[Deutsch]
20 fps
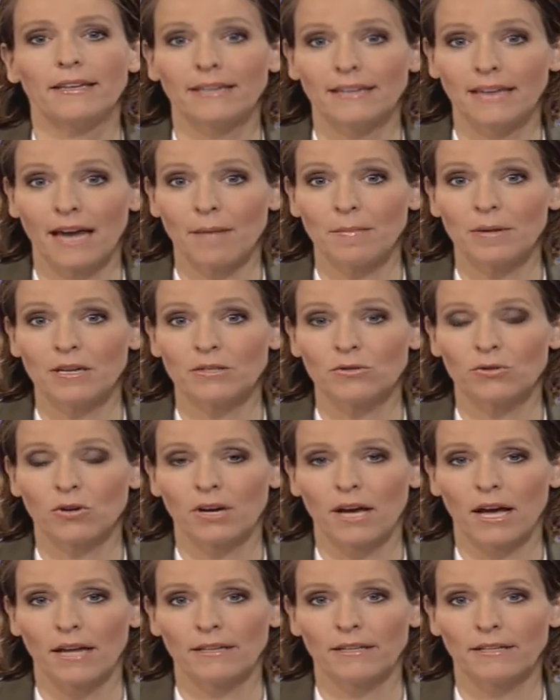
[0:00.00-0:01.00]
die damals
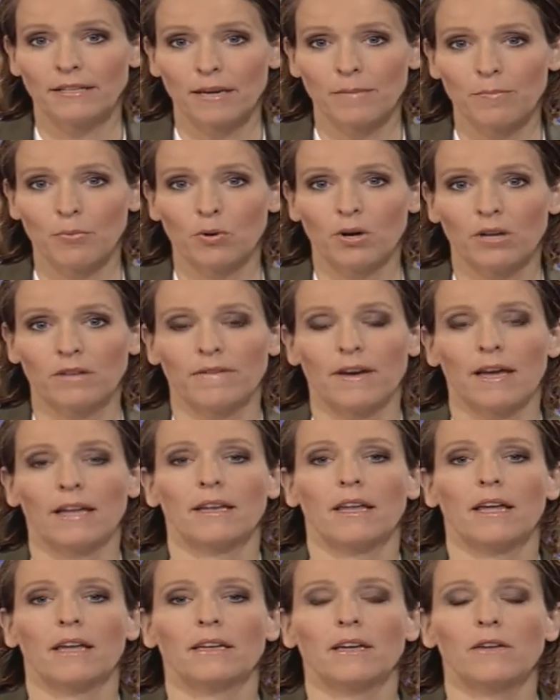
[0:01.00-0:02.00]
noch gar nicht geboren
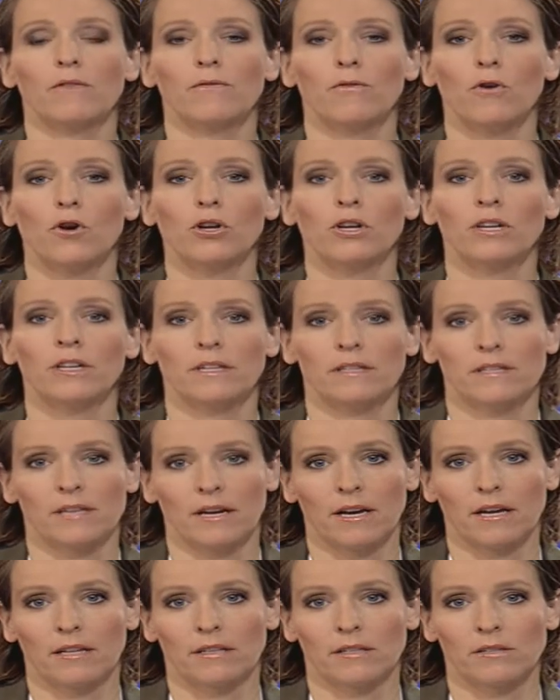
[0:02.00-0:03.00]
waren, an den Folgen
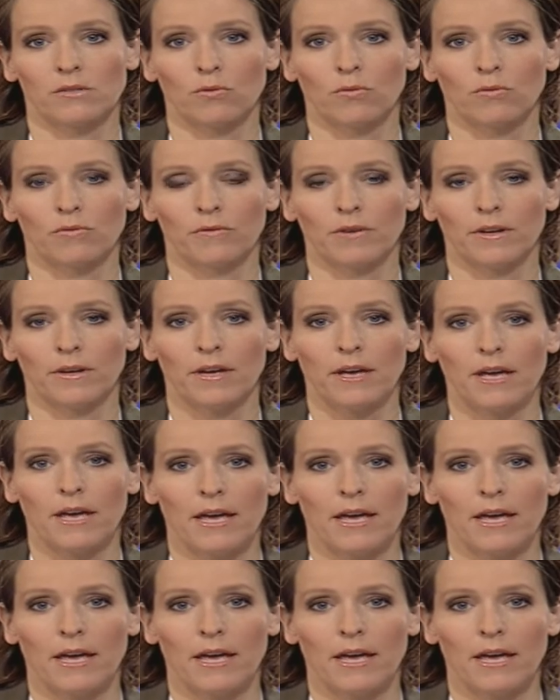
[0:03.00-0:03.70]
dieser Katastrophe.